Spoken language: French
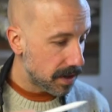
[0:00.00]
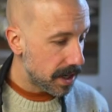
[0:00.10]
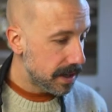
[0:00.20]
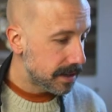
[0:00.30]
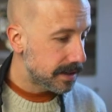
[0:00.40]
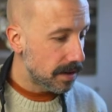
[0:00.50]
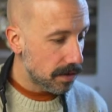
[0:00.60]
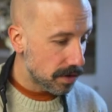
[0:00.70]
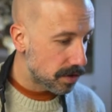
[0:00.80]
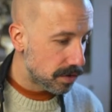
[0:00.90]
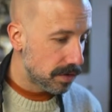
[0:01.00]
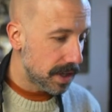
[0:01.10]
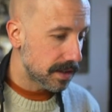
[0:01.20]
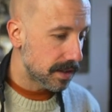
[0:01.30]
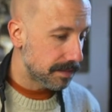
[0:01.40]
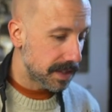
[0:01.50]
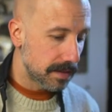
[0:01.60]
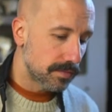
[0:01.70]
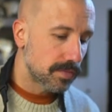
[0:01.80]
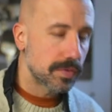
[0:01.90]
OK? Si on continue dans ce petit...
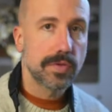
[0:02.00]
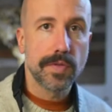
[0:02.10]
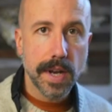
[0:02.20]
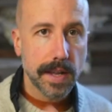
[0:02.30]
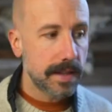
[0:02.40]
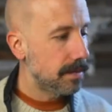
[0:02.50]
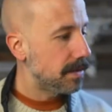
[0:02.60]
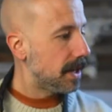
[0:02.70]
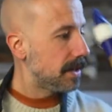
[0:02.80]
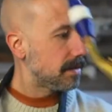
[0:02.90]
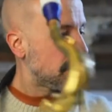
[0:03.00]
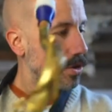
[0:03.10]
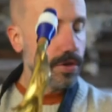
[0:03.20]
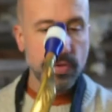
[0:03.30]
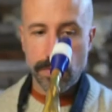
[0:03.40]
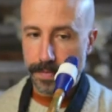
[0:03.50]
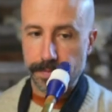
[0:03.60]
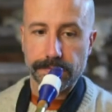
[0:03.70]
Tu veux l'entendre peut-être? Je te le joue.